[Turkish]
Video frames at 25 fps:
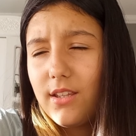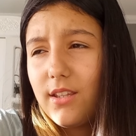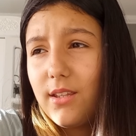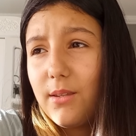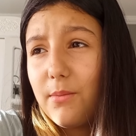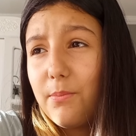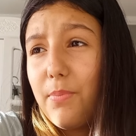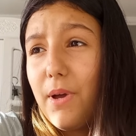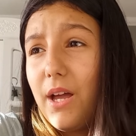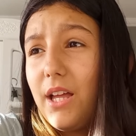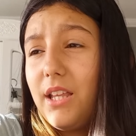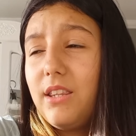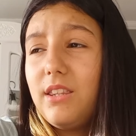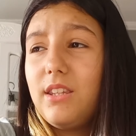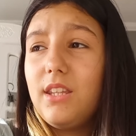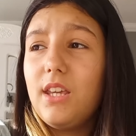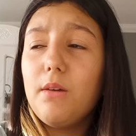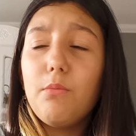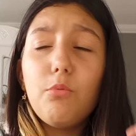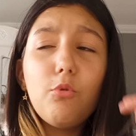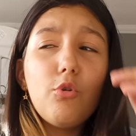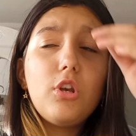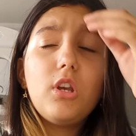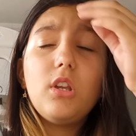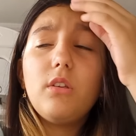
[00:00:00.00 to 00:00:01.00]
Ben niye
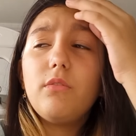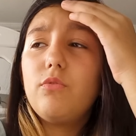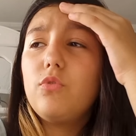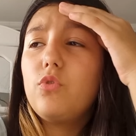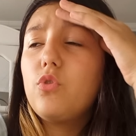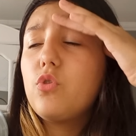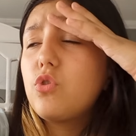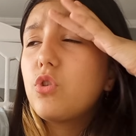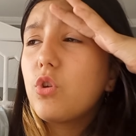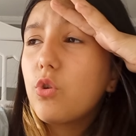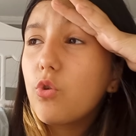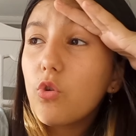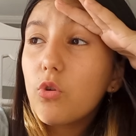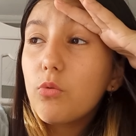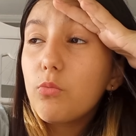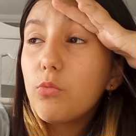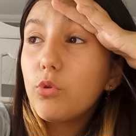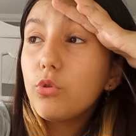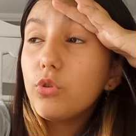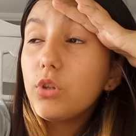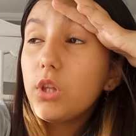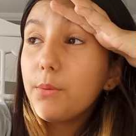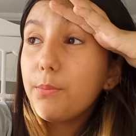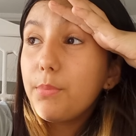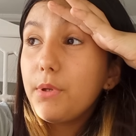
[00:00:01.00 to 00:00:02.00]
böyle video çekiyorum
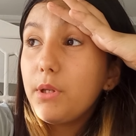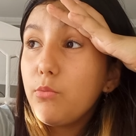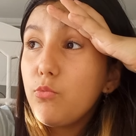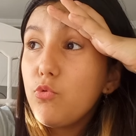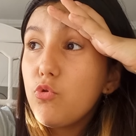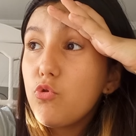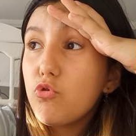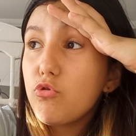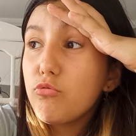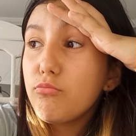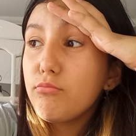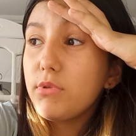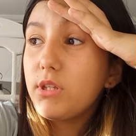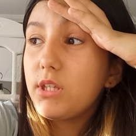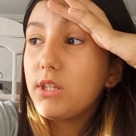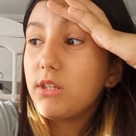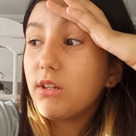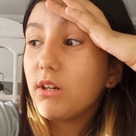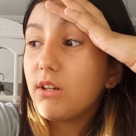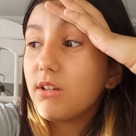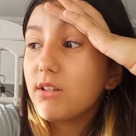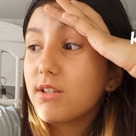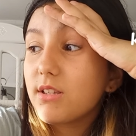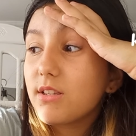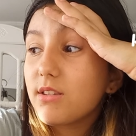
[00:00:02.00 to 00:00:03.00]
onu da bilmiyorum ki
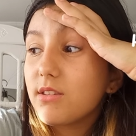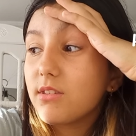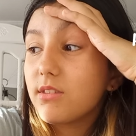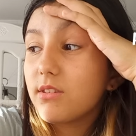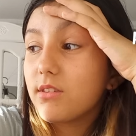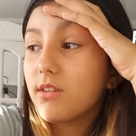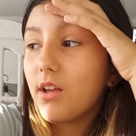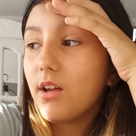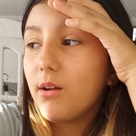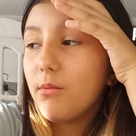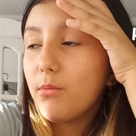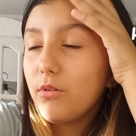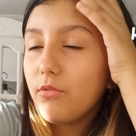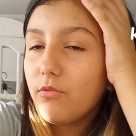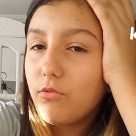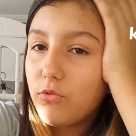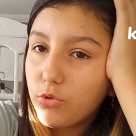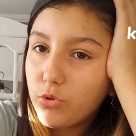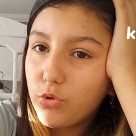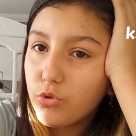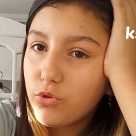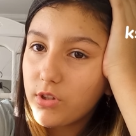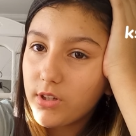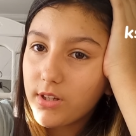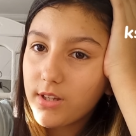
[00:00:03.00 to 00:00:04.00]
aslında. Ama
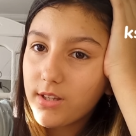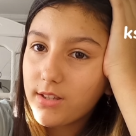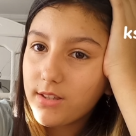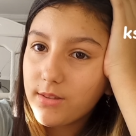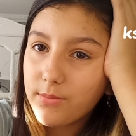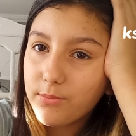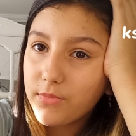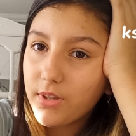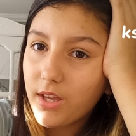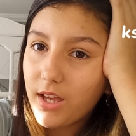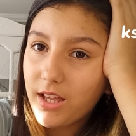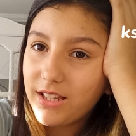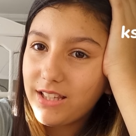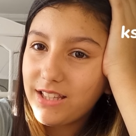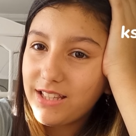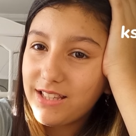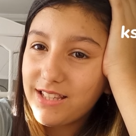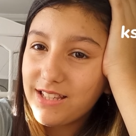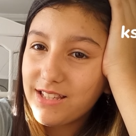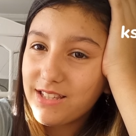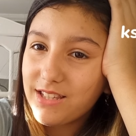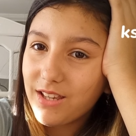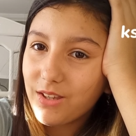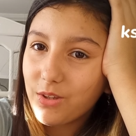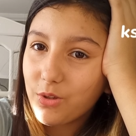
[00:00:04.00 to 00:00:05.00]
video çekesim geldiği
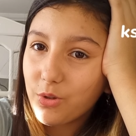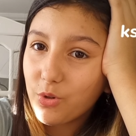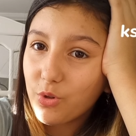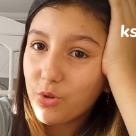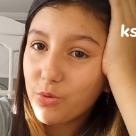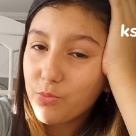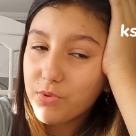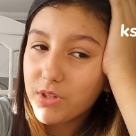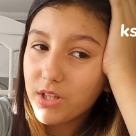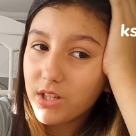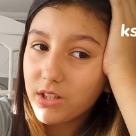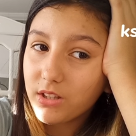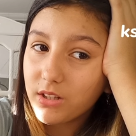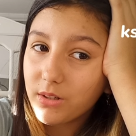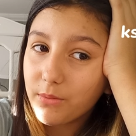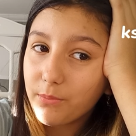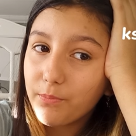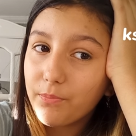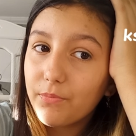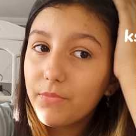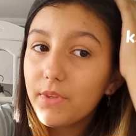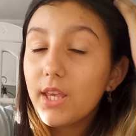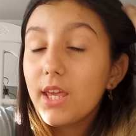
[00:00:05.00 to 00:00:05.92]
için çekiyorum sanırım.